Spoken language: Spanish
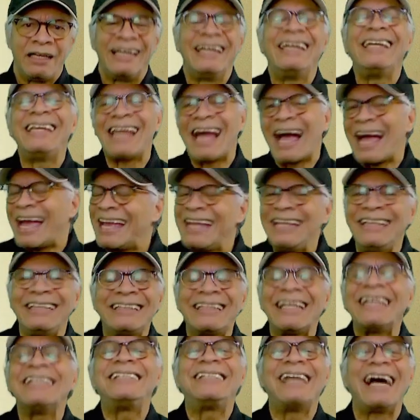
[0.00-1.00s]
y la
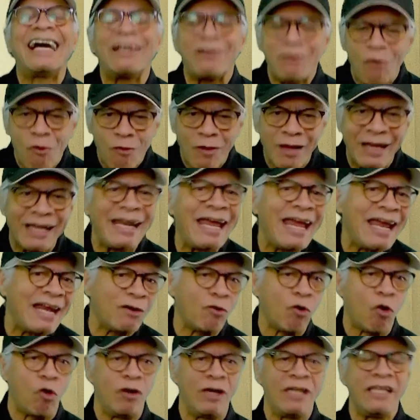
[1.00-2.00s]
gente ya no cree
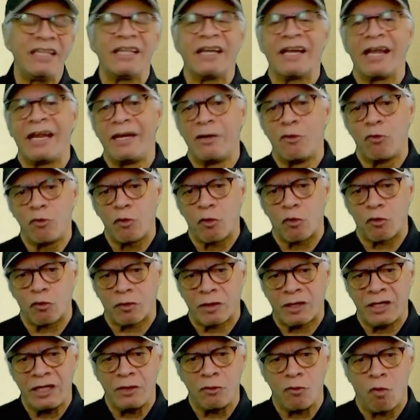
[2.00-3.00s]
en los líderes
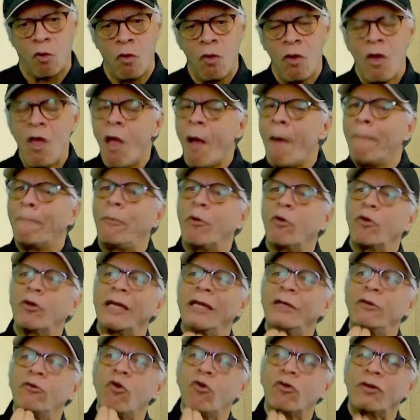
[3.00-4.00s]
neoyorquinos
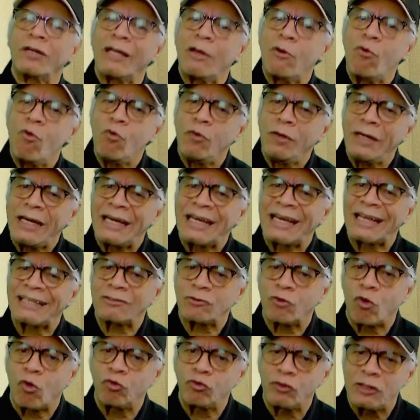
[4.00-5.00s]
porque no reúnen
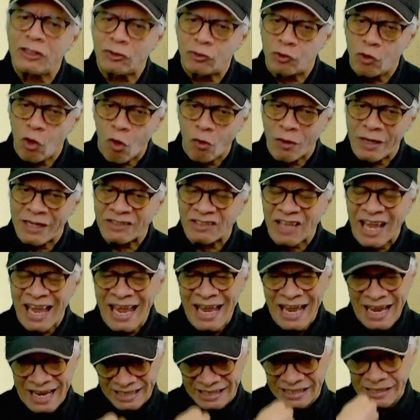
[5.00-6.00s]
las condiciones
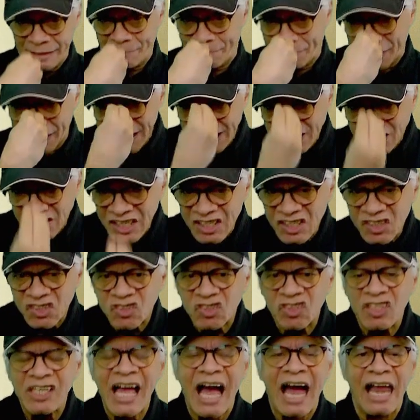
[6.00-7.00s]
ni
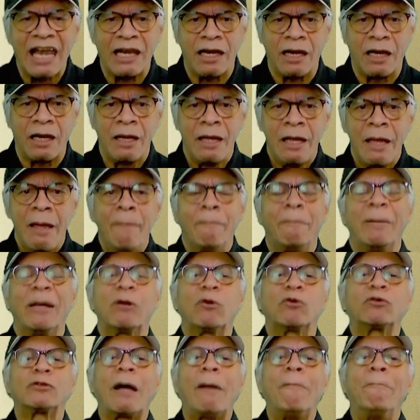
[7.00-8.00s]
presencial,
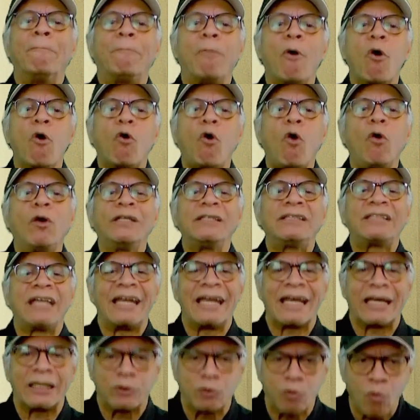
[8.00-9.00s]
pero tampoco
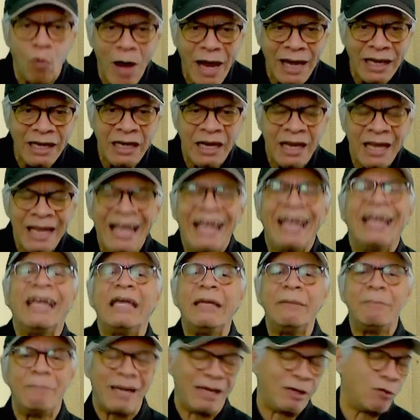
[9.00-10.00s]
intelectual
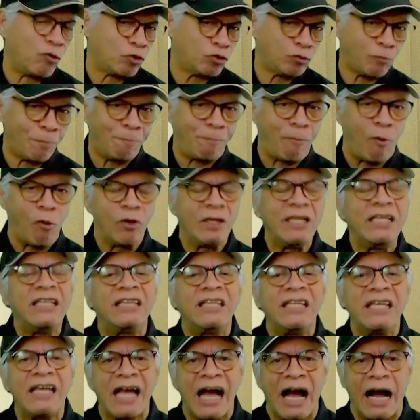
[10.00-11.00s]
y menos
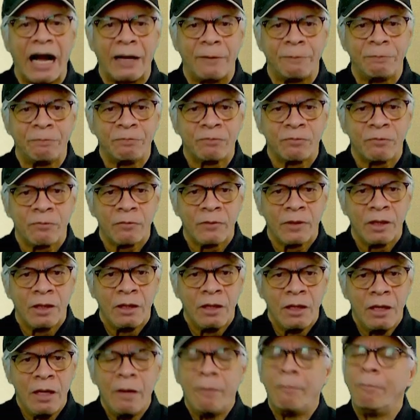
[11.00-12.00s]
política.
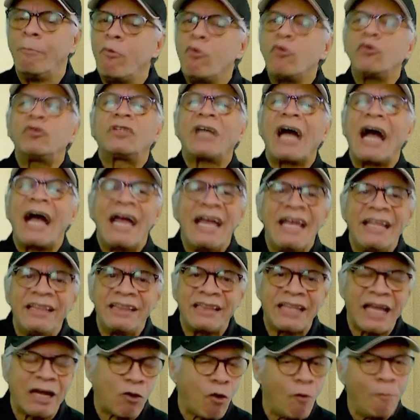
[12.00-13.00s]
Mucha
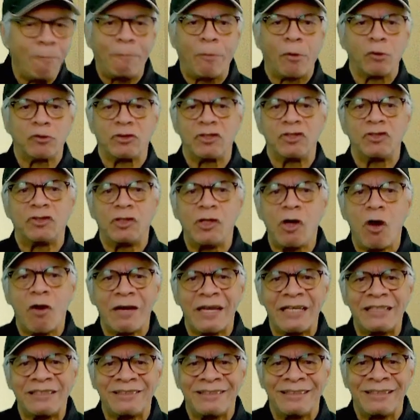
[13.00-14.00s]
gente con
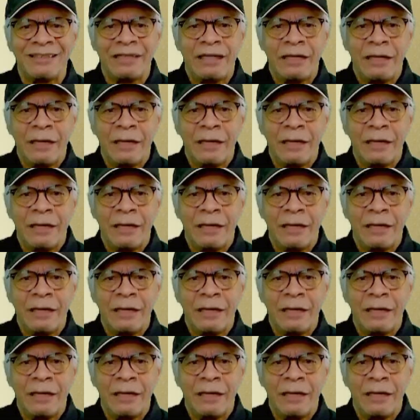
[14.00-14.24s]
posiciones,